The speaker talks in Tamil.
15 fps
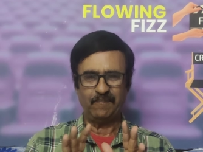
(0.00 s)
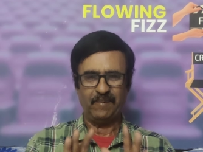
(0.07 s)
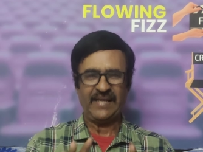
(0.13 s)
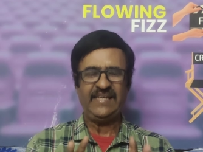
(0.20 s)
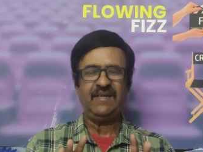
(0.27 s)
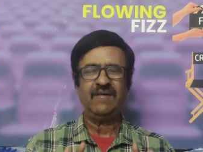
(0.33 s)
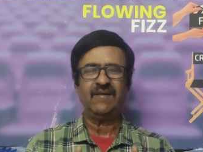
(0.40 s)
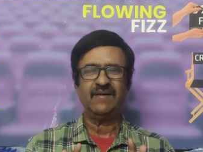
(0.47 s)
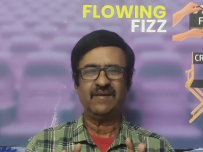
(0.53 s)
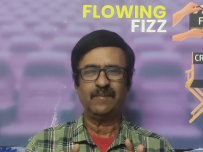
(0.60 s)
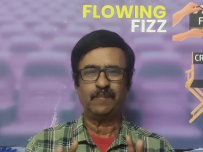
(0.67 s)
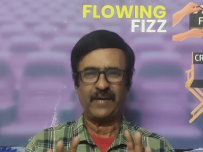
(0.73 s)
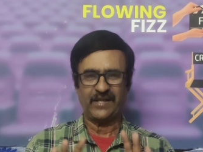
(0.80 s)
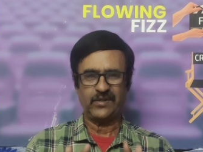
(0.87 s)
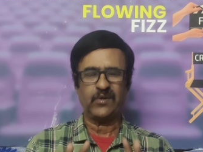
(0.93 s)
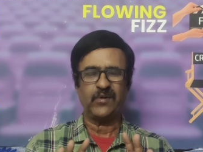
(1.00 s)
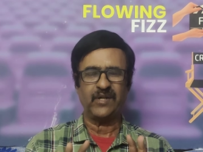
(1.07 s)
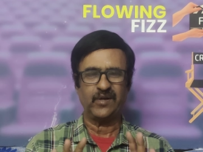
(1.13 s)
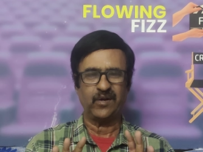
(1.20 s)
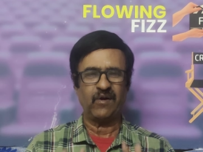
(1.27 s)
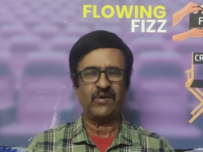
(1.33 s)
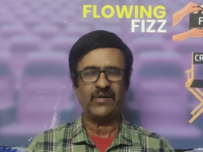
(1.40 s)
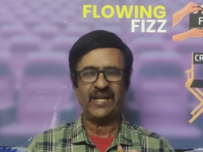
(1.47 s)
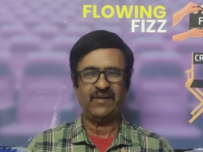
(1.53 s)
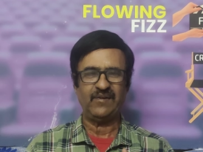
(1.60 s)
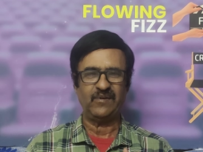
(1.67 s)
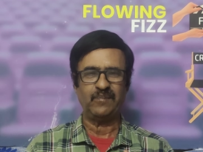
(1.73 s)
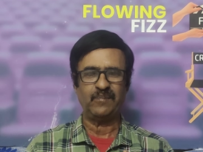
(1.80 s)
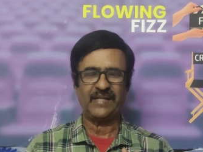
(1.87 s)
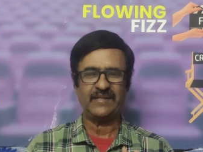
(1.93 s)
மையம் படத்தோட நாட்
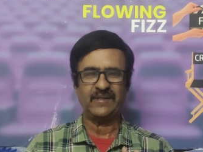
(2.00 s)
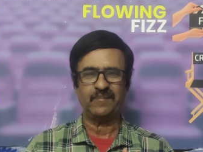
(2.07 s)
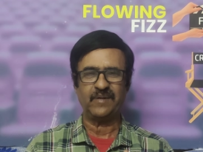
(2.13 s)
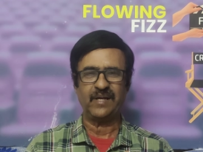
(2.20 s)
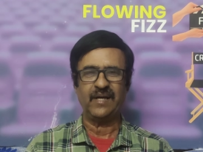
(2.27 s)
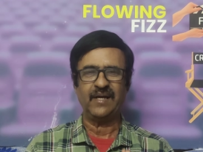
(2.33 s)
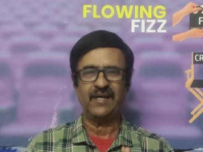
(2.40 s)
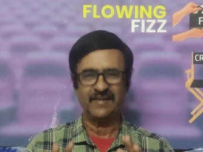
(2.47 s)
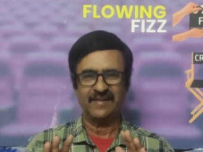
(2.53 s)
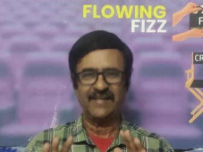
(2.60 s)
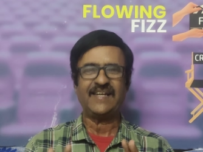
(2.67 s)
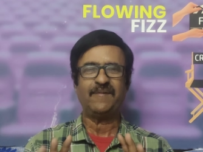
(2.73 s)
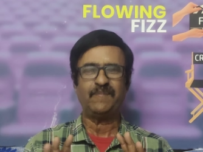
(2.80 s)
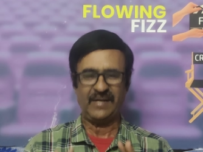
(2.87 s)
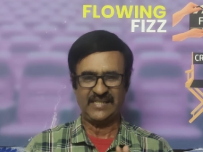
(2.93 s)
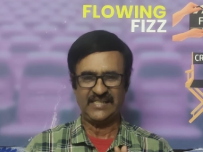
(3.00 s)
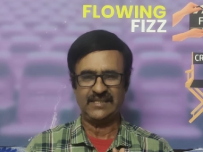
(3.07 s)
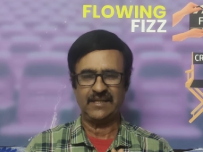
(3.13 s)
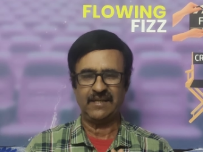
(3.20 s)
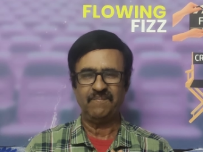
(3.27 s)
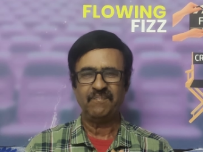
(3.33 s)
என்னன்னு பார்த்தோம்னா கிரிக்கெட் மேட்ச்